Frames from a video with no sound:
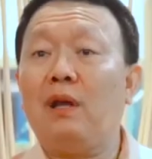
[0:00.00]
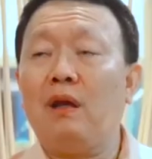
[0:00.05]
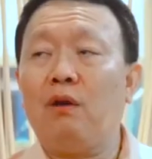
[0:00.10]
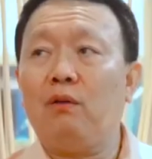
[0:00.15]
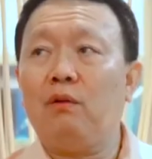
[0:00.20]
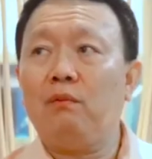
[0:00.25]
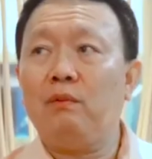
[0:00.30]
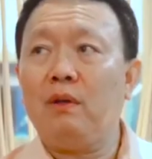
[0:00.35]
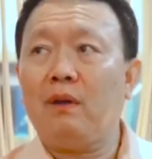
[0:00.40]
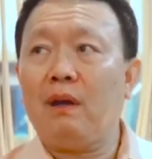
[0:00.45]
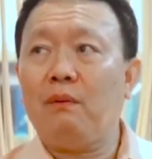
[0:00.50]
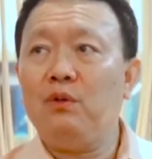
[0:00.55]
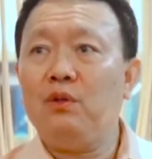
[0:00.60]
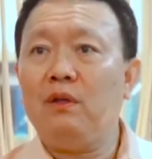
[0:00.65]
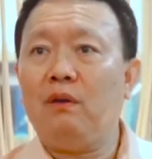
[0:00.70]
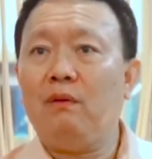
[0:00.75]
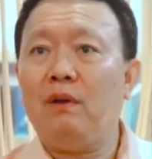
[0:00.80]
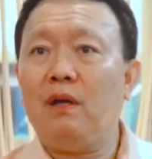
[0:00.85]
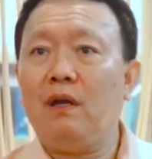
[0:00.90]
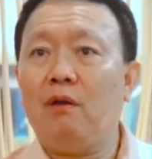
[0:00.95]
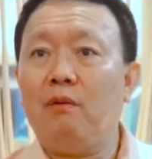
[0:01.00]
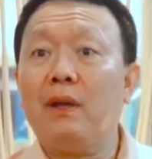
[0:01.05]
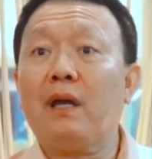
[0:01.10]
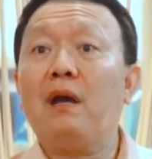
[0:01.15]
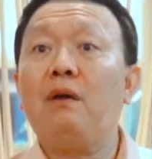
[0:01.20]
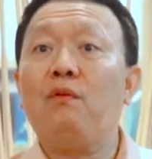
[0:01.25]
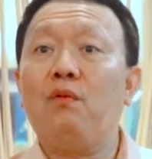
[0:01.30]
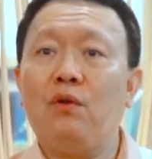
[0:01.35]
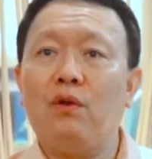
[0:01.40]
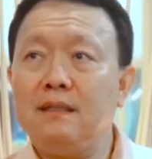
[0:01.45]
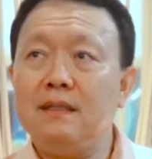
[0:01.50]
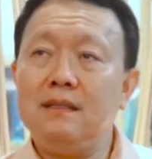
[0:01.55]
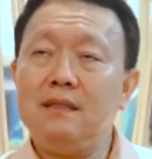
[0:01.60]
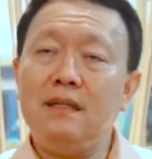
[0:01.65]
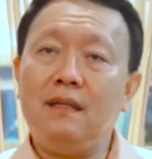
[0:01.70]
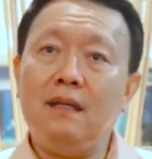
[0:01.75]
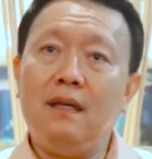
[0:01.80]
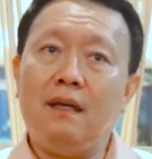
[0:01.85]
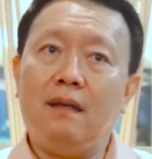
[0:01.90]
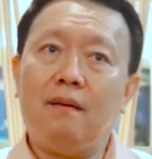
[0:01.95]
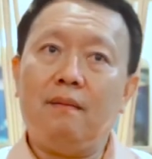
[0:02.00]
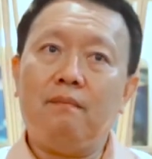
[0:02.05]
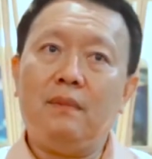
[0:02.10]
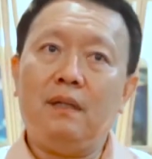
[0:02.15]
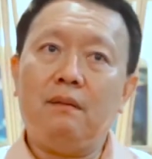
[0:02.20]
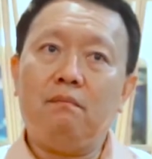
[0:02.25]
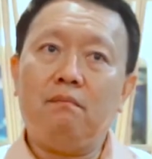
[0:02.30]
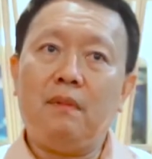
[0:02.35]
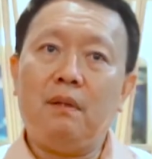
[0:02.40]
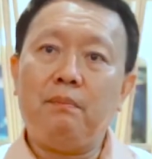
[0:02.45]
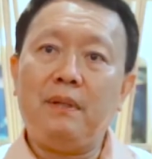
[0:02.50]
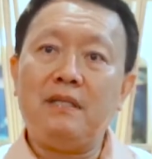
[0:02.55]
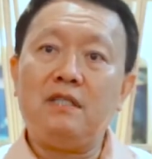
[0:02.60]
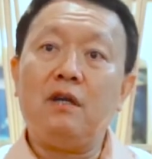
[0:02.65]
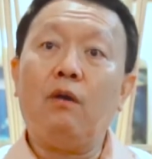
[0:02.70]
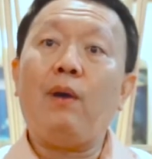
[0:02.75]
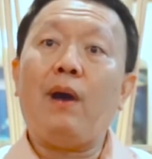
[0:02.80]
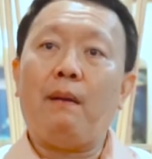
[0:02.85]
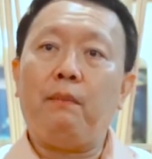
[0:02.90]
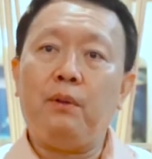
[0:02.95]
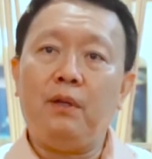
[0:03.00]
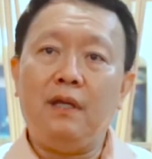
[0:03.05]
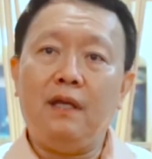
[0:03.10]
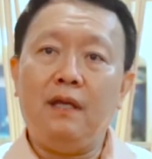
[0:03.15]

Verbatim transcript: เรามีความรู้สึกว่าเราไม่กังวลจริงๆเนี่ยมันเป็นจังหวะพอ